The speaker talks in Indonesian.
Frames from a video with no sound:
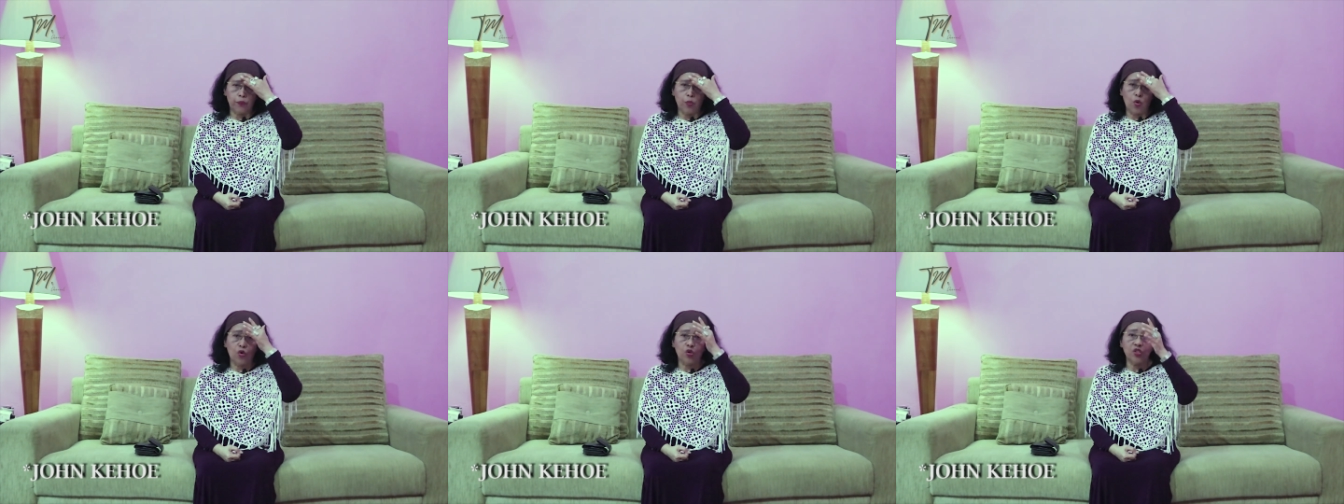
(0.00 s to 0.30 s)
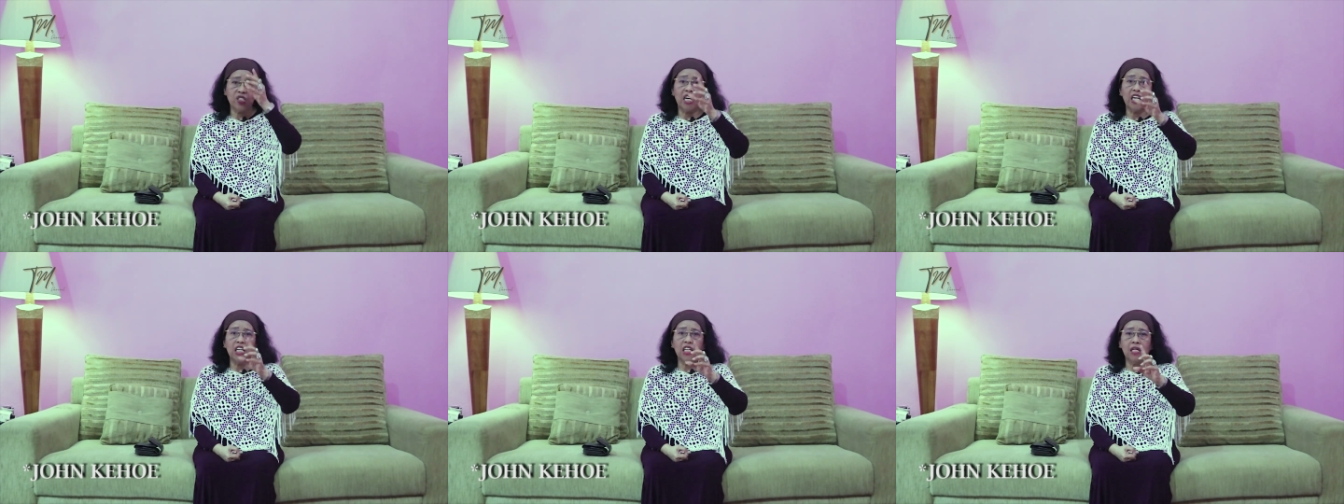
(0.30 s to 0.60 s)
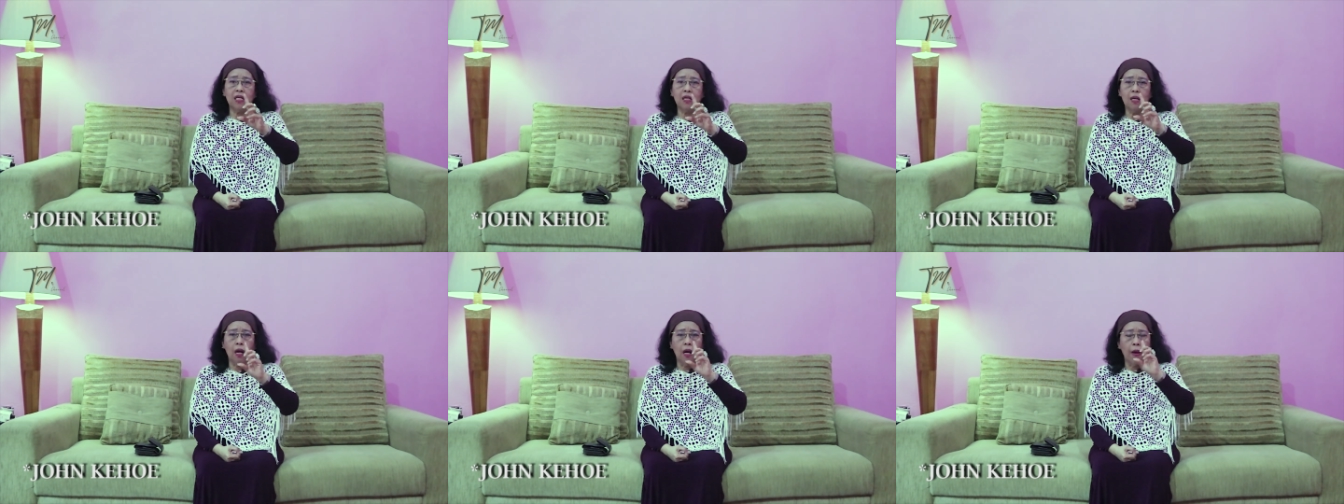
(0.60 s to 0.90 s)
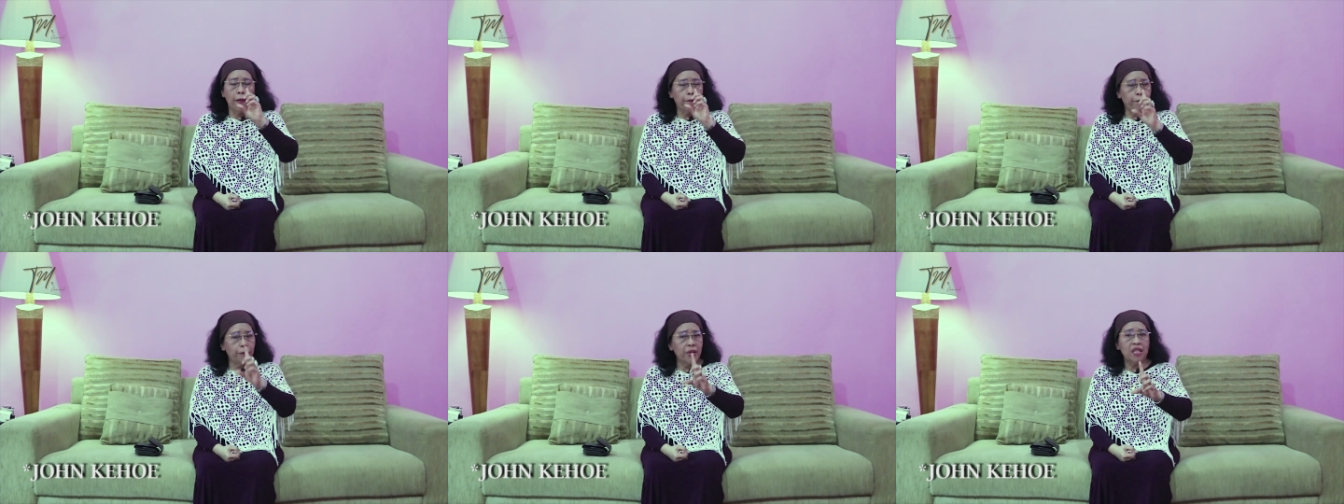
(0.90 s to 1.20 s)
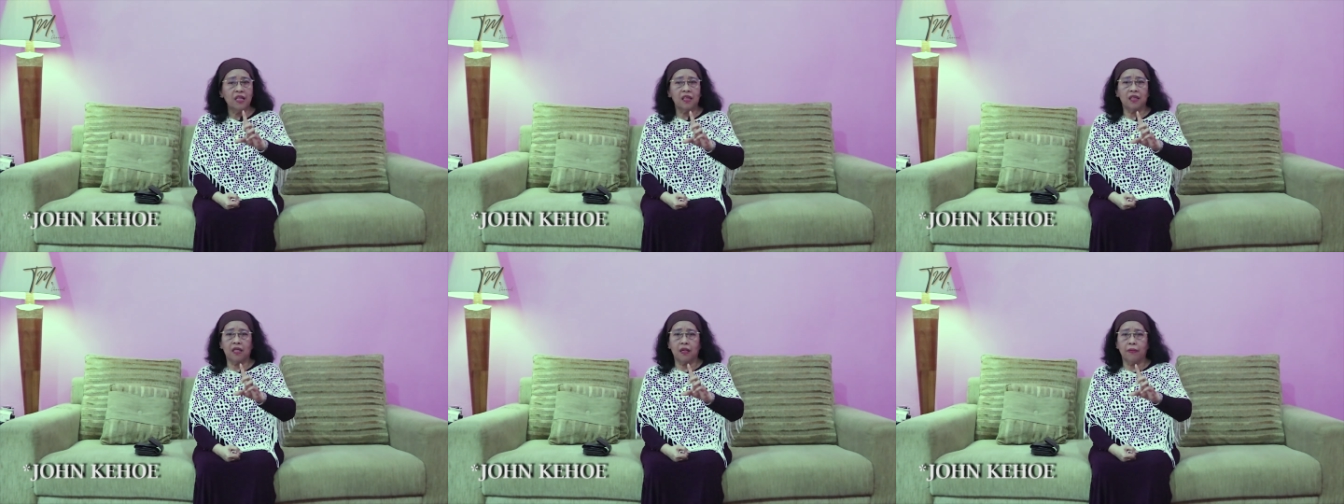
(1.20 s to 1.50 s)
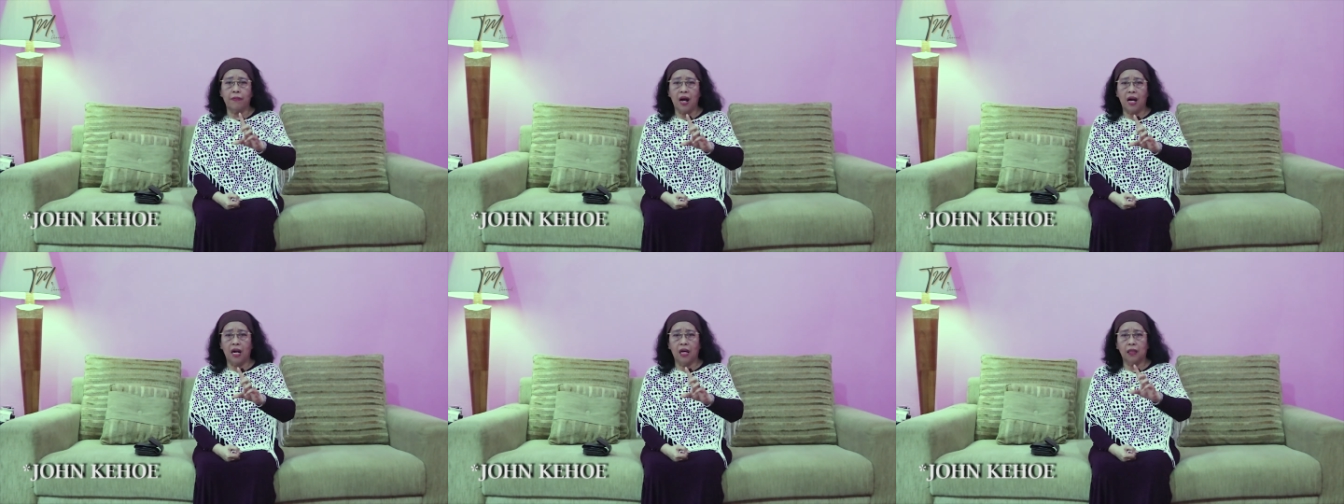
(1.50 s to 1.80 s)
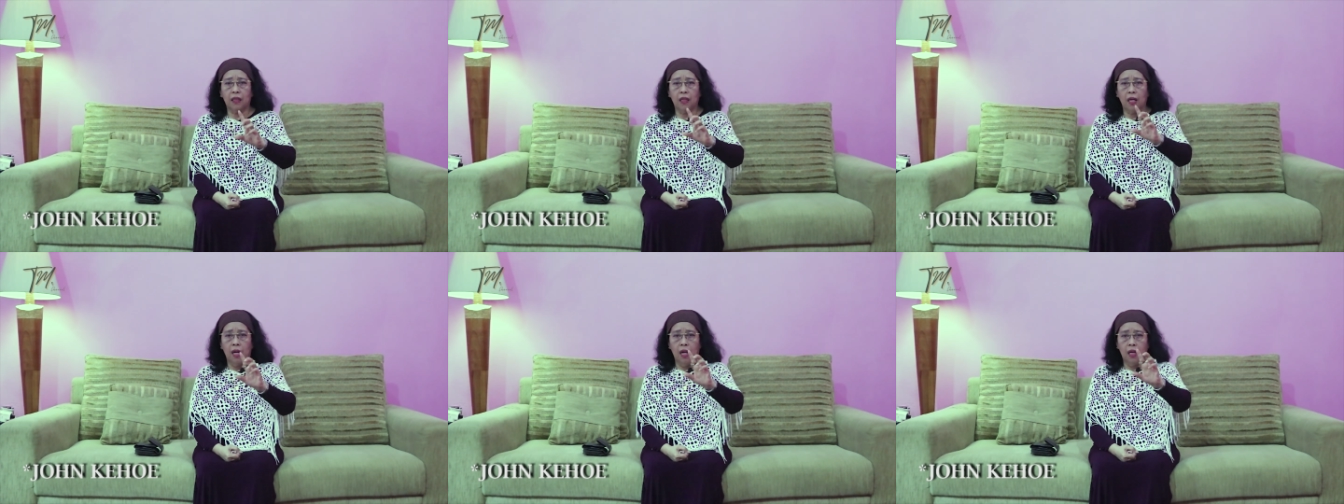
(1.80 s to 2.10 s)
Pokoknya ini pinter
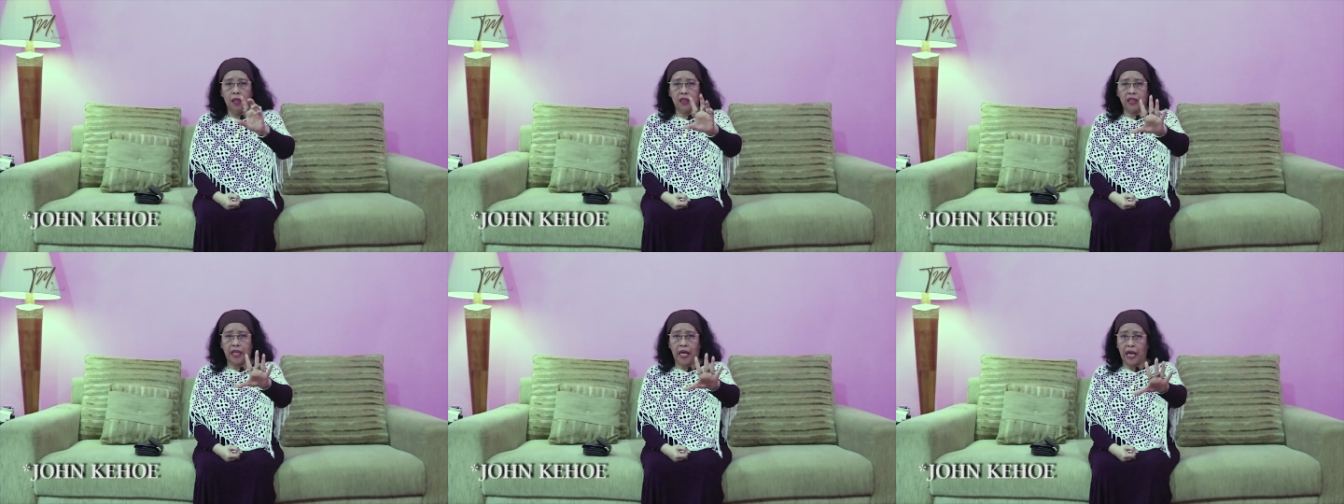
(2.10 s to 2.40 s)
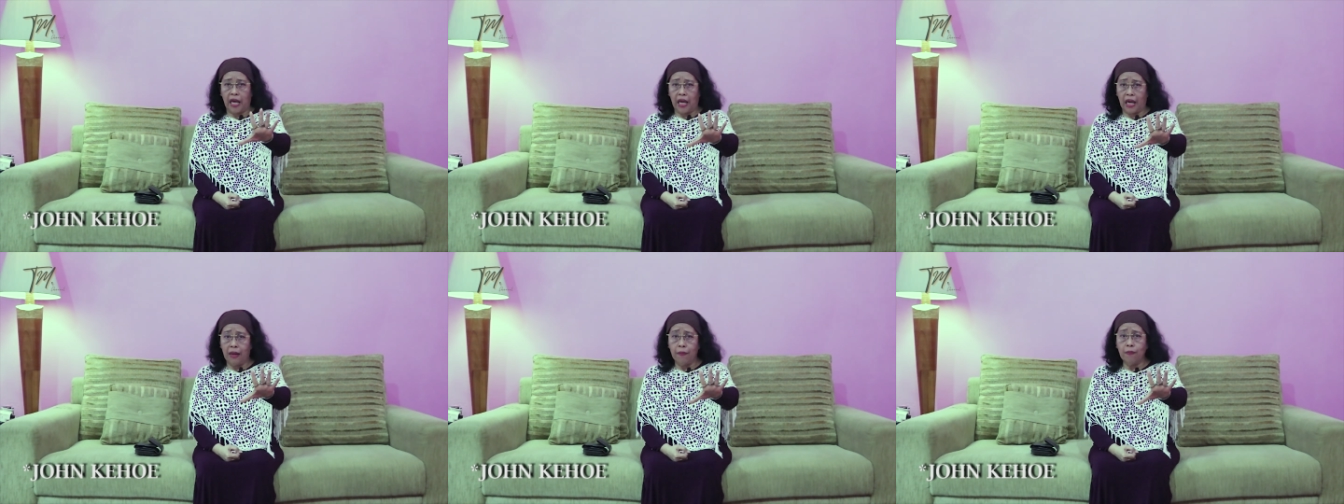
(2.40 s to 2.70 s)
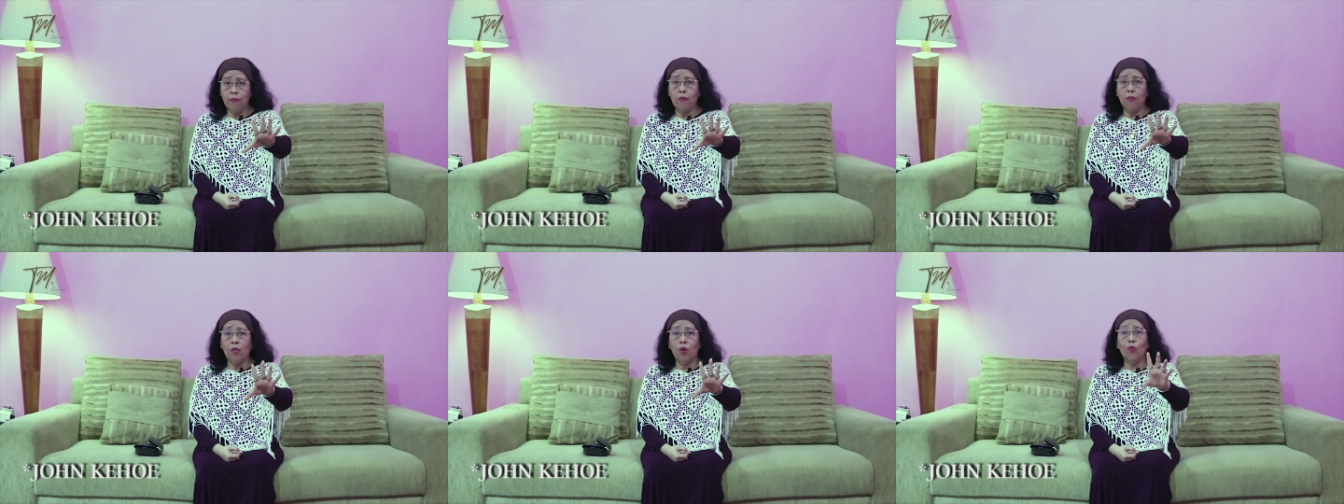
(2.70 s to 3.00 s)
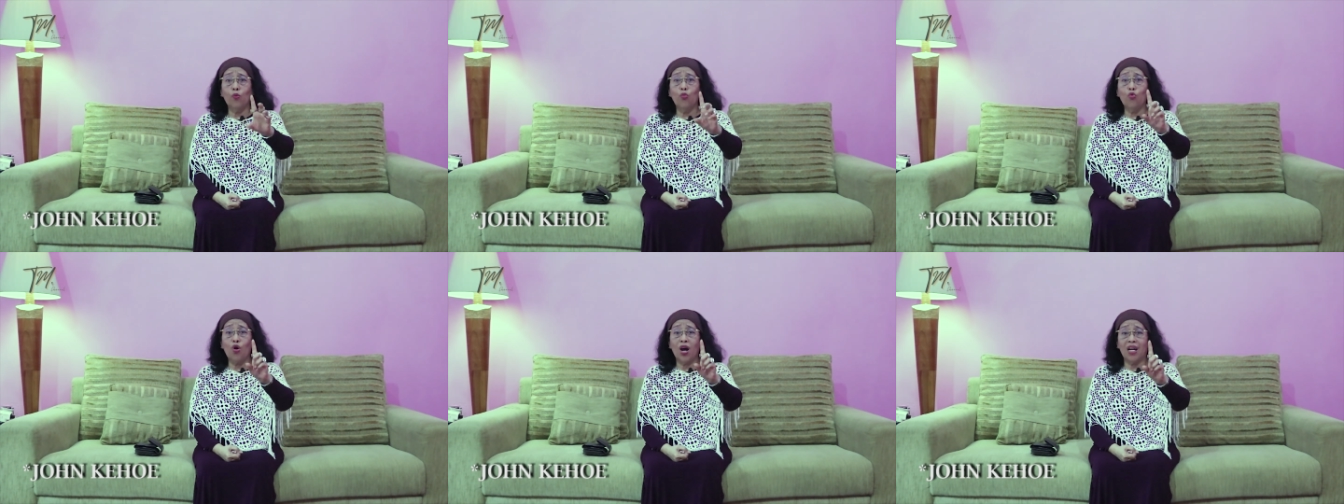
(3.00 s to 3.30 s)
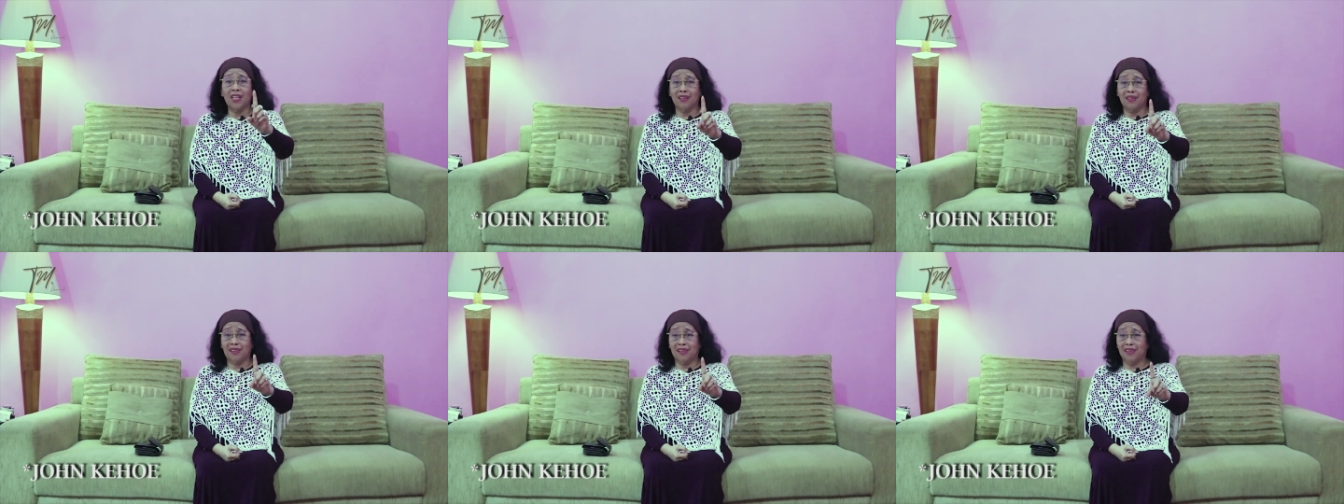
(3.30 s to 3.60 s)
banget TM buat